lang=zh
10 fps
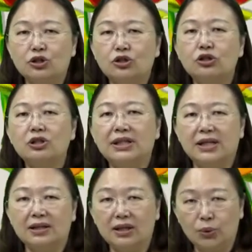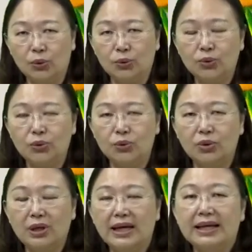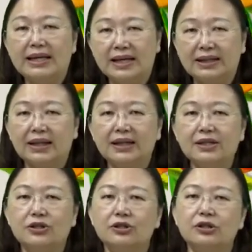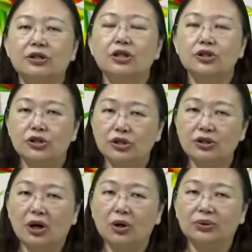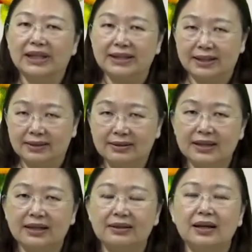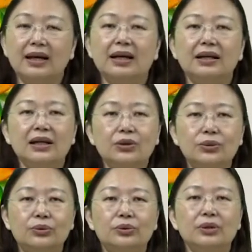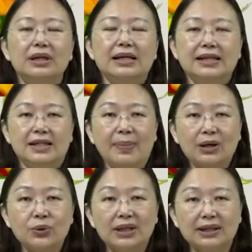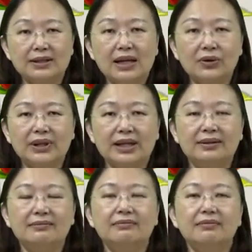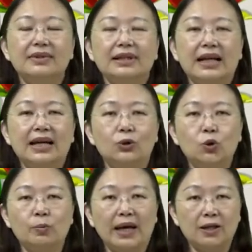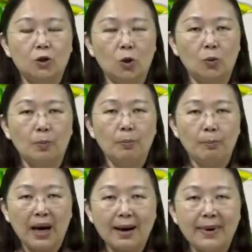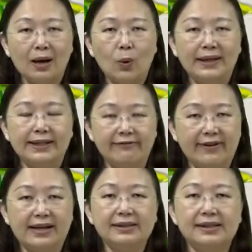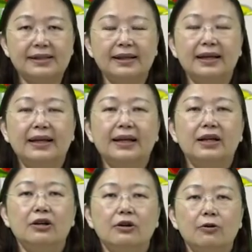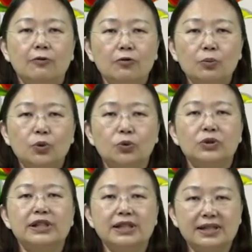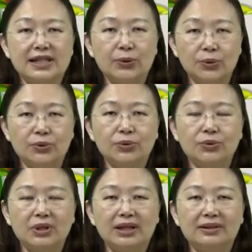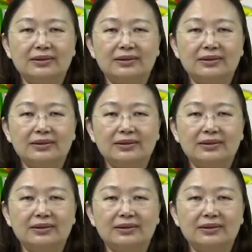事前的允许，也可以是事后的承认。例如，十八岁的少年，他要去买一栋八百万的房子。父母事先允许了，